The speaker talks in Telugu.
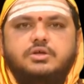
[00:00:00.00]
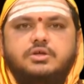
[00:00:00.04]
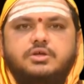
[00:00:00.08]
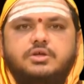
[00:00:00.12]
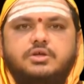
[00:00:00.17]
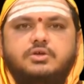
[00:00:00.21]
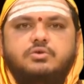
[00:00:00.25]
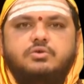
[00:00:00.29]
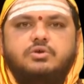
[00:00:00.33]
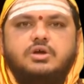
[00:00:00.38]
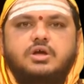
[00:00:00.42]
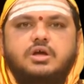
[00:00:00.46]

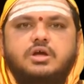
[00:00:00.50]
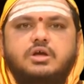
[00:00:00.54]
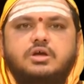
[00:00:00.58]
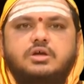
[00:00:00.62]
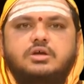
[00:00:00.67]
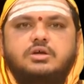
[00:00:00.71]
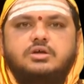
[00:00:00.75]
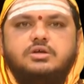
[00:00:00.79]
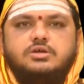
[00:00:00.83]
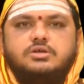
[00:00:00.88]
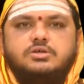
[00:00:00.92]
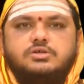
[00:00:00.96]
ఈ యొక్క
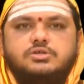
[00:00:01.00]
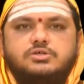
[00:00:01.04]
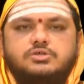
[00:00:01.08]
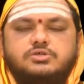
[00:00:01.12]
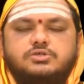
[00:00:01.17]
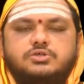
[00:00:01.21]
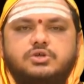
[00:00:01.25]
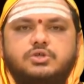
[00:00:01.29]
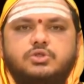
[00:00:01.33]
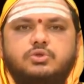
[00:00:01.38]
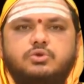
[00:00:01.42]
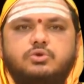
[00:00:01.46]

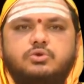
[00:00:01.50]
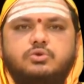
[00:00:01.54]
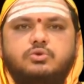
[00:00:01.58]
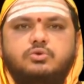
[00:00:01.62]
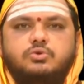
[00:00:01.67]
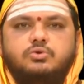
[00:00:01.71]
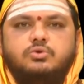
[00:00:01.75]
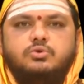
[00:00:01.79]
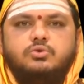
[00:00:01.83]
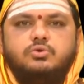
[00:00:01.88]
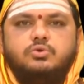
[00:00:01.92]
చంద్రుడు